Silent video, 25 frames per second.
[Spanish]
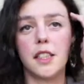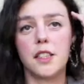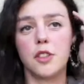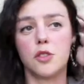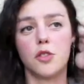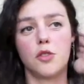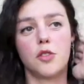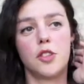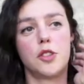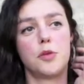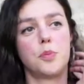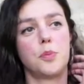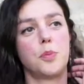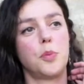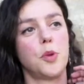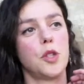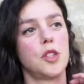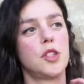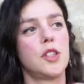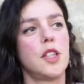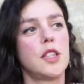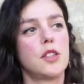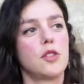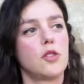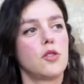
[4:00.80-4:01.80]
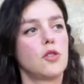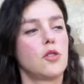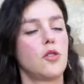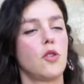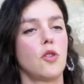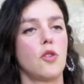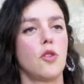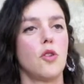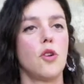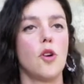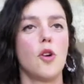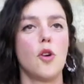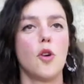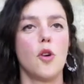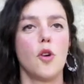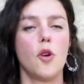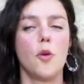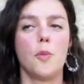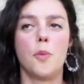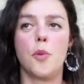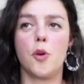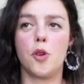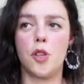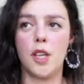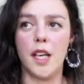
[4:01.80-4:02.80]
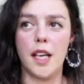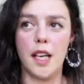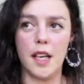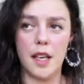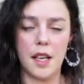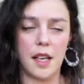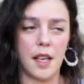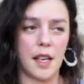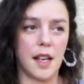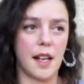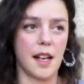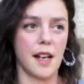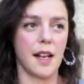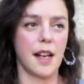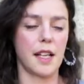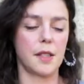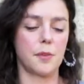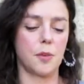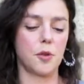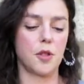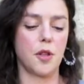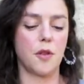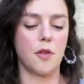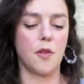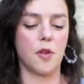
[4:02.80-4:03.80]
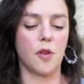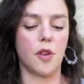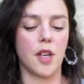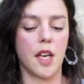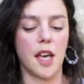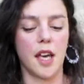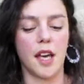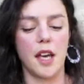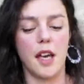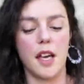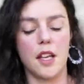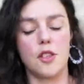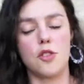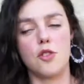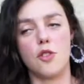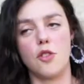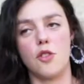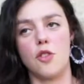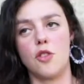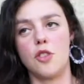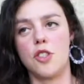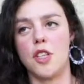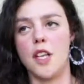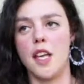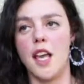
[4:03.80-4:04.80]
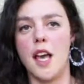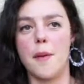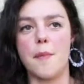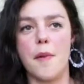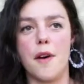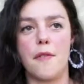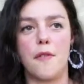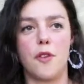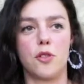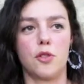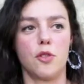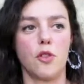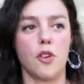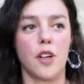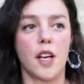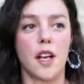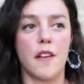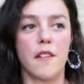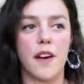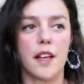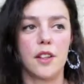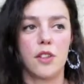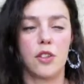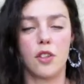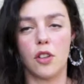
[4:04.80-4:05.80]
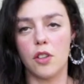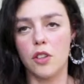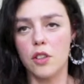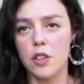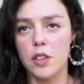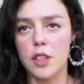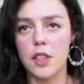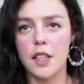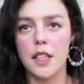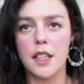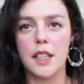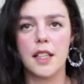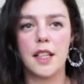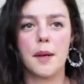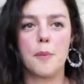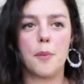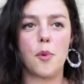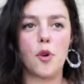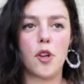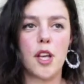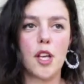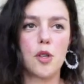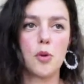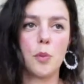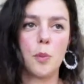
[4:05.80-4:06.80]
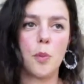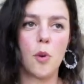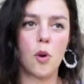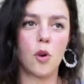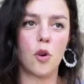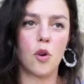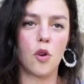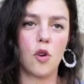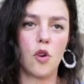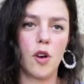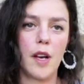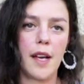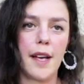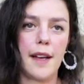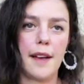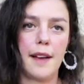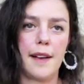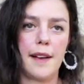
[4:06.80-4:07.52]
y entonces pues eso es lo, porque la exposición que he hecho se llama fotogravato porque es un poco